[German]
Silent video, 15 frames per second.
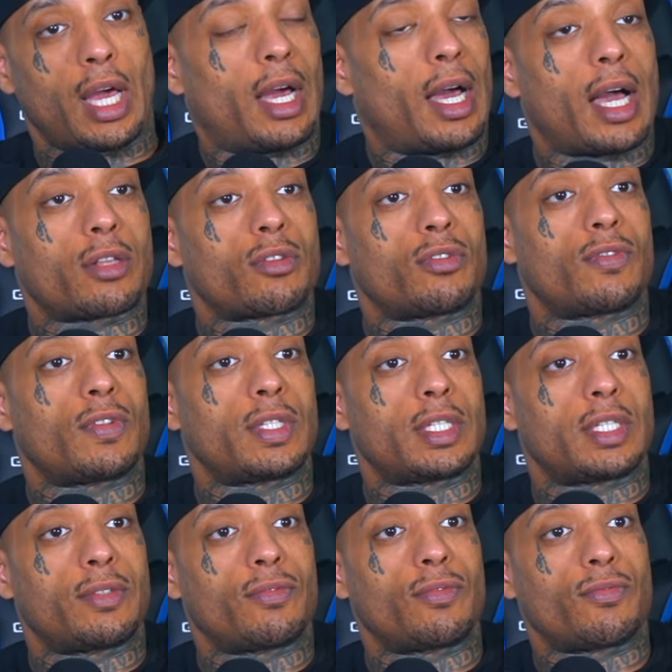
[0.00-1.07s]

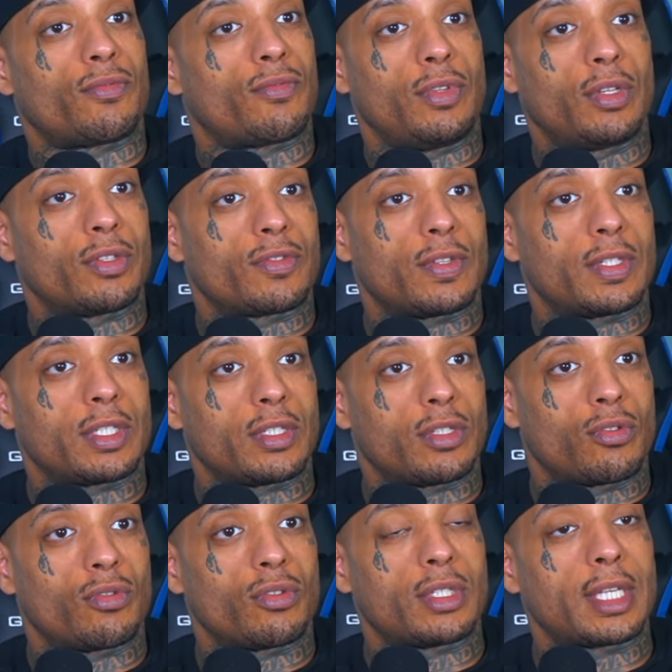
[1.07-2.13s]
28, 24
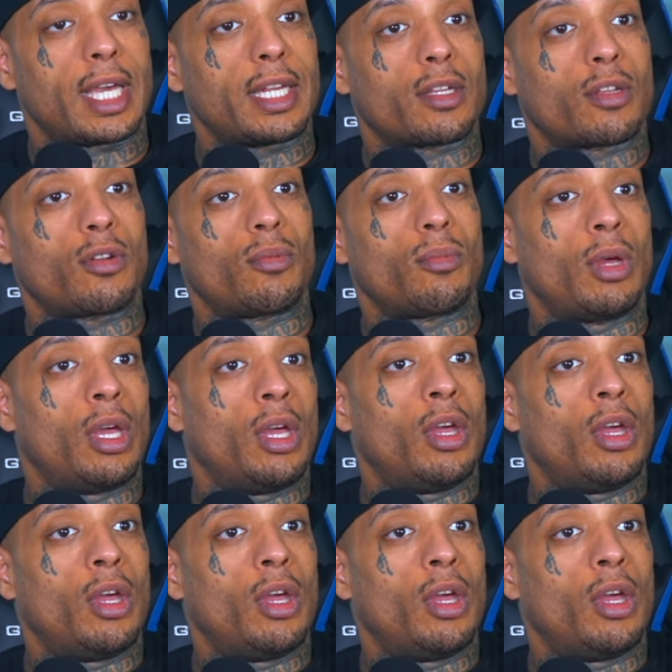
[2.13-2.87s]
Sekunden Zeit genommen,